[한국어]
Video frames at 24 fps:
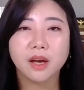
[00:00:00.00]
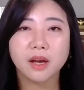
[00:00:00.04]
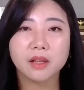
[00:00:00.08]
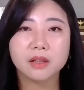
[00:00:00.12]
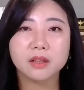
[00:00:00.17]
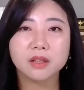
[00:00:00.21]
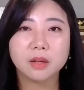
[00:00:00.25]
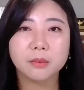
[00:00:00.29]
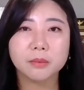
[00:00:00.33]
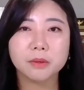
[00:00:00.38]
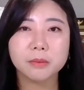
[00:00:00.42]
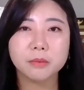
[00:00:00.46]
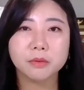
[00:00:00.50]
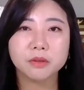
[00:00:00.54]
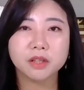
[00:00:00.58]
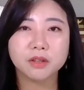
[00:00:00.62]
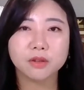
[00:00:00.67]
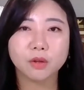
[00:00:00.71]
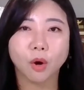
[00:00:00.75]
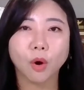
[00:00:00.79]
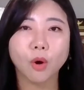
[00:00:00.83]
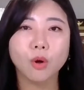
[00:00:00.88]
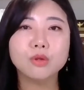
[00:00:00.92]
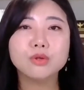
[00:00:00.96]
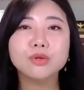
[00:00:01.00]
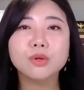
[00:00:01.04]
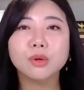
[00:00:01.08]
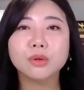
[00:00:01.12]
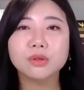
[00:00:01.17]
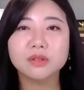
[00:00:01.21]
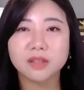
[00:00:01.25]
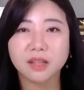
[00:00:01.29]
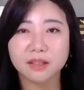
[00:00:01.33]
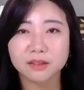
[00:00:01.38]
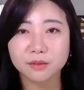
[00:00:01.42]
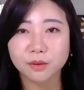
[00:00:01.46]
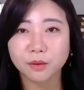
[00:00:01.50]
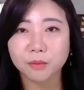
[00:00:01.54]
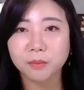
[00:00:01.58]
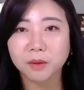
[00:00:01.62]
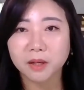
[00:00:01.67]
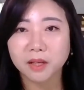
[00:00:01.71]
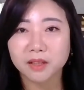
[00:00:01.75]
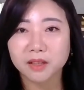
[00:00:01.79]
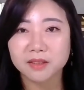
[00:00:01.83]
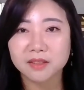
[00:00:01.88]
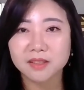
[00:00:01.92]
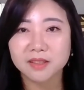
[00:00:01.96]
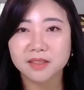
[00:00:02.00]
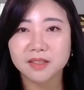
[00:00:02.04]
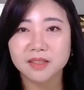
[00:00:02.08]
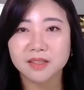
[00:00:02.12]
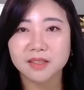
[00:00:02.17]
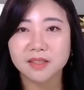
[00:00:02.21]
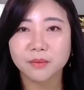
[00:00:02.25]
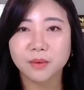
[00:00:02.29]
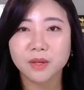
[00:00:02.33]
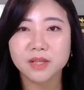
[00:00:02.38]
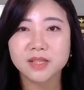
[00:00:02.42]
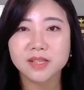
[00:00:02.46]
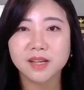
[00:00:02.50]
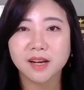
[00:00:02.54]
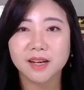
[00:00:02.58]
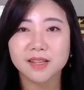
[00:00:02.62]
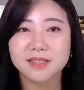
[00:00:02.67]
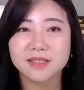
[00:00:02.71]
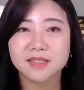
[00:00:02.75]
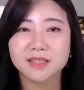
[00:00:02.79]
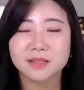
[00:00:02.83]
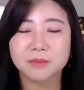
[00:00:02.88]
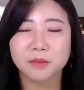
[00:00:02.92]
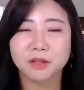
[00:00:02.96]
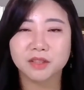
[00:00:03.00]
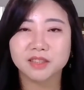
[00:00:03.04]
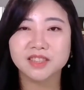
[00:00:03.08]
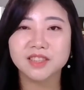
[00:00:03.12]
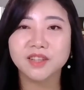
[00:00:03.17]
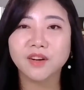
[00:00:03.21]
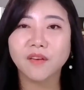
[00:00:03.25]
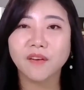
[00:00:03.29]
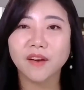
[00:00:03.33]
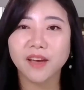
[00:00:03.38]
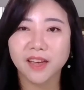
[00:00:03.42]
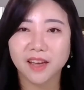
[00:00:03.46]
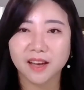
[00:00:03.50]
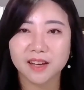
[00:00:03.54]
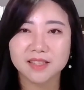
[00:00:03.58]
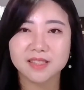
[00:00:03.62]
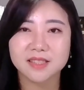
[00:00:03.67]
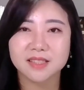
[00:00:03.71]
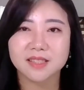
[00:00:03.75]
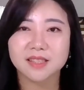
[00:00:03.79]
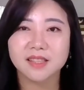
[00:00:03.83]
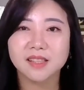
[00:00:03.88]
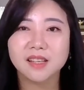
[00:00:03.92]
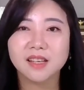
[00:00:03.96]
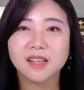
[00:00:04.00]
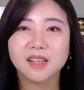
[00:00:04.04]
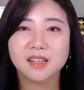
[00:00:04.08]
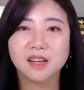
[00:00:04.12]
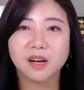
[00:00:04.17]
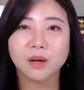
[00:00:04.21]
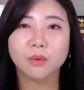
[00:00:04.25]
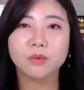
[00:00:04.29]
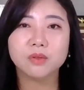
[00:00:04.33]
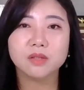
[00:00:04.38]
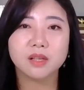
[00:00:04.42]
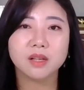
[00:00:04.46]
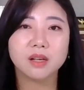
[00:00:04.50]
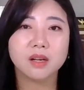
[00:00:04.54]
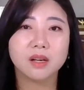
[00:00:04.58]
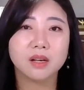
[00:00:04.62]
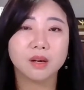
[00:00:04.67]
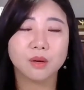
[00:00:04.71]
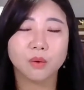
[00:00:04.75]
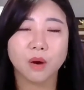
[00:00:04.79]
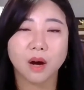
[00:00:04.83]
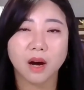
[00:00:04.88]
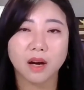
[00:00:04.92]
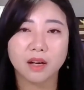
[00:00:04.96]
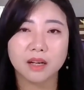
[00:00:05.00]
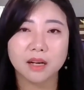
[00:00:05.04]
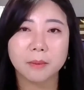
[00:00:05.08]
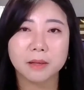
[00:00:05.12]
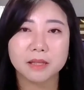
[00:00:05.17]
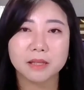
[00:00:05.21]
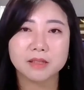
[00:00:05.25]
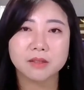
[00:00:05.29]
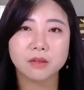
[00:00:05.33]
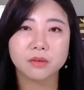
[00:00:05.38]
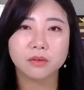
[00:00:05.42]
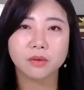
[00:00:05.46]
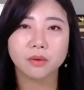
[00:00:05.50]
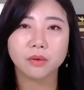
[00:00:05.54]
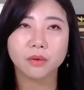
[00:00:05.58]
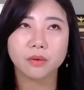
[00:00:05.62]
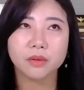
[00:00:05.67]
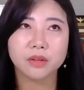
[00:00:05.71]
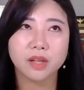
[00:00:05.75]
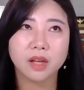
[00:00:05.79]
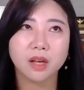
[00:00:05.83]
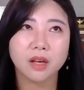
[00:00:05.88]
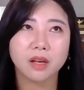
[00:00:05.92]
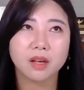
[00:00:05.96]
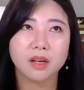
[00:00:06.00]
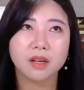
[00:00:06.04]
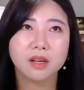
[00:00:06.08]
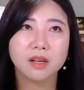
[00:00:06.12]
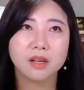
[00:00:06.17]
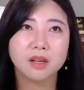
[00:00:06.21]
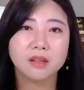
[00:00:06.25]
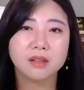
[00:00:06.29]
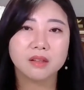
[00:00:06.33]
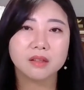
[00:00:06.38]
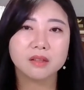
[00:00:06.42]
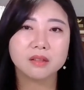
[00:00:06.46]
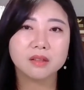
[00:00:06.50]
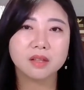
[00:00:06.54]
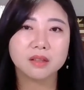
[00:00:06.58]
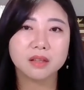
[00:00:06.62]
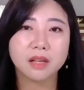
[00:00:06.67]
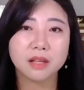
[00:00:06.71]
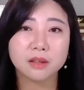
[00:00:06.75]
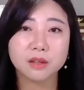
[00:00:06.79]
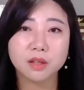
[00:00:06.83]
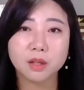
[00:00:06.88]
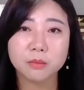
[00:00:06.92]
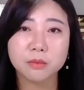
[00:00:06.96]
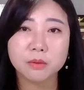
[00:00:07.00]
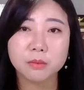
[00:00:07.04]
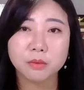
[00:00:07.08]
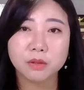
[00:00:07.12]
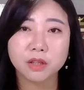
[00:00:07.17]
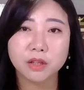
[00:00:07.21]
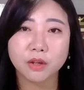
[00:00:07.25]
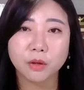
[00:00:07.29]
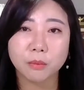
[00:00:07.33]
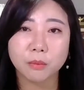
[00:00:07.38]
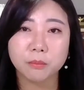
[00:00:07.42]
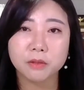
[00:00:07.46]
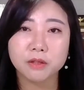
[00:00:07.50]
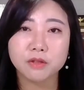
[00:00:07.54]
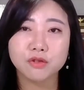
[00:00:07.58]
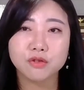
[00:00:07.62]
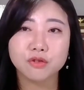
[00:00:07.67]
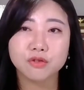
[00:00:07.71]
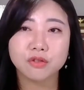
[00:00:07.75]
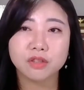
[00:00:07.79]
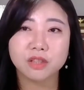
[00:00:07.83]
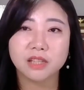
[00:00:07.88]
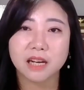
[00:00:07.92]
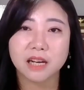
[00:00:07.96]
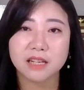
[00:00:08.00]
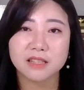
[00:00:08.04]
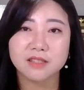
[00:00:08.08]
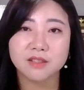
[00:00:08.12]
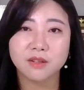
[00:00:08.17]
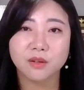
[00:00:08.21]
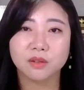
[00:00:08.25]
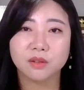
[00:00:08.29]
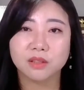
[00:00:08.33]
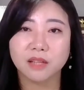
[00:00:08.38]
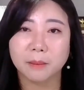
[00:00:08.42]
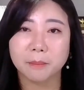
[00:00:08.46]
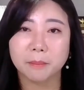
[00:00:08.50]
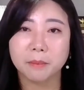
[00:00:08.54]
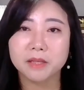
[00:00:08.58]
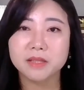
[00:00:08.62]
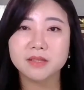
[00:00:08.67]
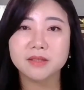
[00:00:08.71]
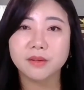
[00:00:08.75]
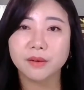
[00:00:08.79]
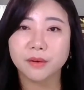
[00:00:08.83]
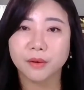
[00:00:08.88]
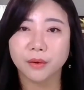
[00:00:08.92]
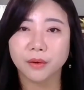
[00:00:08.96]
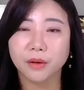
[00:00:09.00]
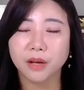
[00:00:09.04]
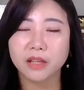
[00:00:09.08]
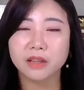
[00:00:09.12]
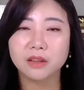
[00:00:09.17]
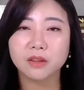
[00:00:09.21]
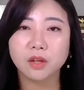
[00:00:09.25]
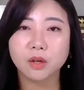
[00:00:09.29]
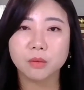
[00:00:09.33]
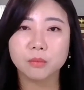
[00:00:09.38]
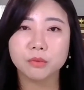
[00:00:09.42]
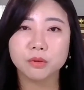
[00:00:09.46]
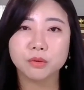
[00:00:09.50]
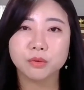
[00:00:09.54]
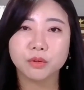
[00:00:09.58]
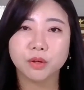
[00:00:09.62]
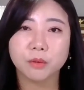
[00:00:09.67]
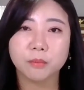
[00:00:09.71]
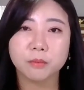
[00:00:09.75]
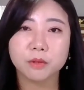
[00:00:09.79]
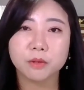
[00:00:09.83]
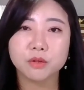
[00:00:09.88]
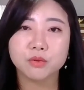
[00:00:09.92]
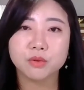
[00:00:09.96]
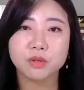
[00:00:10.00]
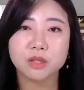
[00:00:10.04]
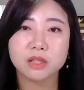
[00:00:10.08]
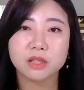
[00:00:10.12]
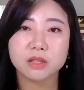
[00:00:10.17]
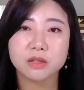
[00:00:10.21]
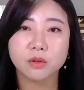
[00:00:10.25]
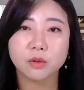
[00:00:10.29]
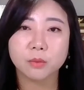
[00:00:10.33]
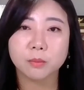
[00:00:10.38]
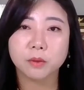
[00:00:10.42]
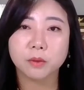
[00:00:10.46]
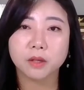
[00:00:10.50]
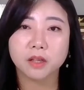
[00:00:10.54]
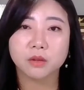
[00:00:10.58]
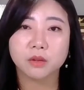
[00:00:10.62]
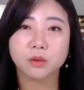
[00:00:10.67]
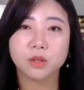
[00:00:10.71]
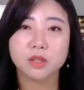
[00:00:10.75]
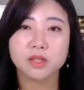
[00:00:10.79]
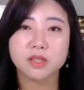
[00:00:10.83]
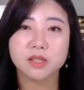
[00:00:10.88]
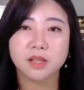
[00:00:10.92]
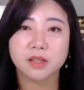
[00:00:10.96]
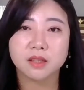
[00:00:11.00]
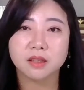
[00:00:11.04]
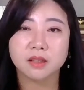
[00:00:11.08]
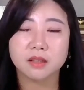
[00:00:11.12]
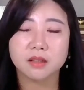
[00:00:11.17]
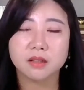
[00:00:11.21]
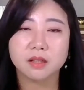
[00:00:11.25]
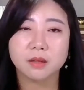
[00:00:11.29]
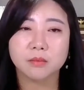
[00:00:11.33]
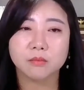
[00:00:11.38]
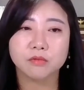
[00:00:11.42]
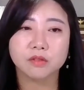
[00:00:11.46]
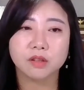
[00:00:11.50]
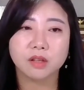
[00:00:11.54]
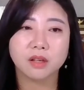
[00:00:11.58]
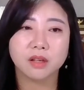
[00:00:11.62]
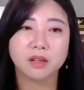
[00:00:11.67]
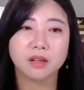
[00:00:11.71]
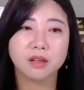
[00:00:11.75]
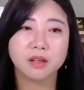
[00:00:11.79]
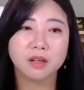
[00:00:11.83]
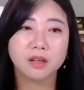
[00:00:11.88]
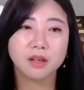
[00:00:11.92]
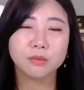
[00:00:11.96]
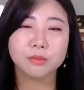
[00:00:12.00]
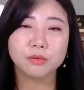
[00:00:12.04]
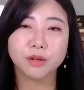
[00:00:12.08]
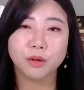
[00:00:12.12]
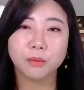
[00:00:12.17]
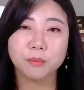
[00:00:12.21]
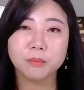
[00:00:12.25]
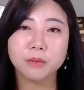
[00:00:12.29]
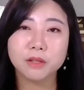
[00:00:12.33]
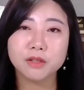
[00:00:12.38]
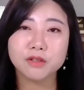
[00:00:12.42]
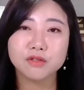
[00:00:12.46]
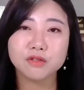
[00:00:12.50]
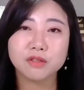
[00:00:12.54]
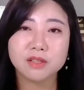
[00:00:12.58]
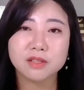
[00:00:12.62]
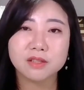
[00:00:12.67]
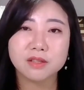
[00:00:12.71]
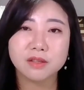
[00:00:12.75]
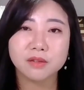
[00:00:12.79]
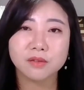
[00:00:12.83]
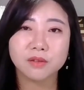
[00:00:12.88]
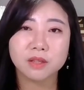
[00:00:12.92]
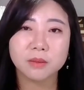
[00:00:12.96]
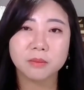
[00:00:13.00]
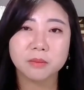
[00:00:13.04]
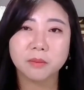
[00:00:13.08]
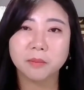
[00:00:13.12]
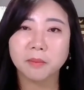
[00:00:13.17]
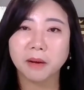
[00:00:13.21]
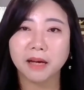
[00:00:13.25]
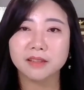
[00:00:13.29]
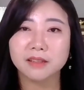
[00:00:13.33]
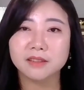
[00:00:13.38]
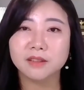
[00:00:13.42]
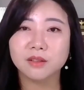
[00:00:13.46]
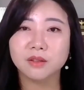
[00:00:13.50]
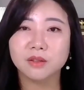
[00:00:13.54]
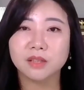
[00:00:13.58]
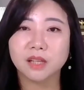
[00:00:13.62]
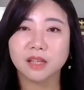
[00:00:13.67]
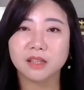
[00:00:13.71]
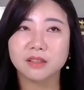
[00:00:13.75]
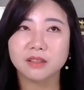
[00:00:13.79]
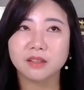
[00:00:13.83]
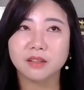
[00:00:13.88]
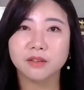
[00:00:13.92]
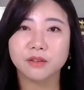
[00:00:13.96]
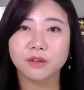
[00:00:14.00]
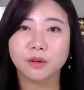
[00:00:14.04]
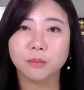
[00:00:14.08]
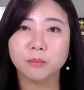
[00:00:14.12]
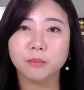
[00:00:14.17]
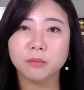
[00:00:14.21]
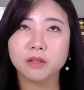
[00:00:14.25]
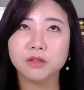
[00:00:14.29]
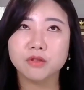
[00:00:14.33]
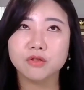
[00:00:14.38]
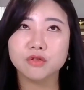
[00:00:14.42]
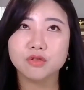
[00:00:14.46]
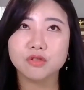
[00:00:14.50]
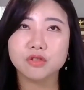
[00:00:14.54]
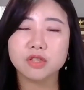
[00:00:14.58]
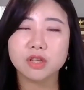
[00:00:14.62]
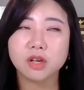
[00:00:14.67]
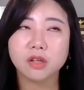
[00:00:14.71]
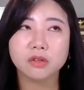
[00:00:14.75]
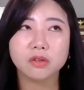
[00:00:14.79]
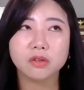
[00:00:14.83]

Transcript: 애터미보다 더 좋은 네트워크 마케팅이 회사가 있으면 그거 해야지라고 생각하고 알아봤었던 건데 일단 애터미보다 연매출이 낮은 건 다 뺐어요. 애터미도 연매출이 2천억밖에 되지 않았기 때문에 여러분 연매출 2천억이면 많은 건 아니에요. 연매출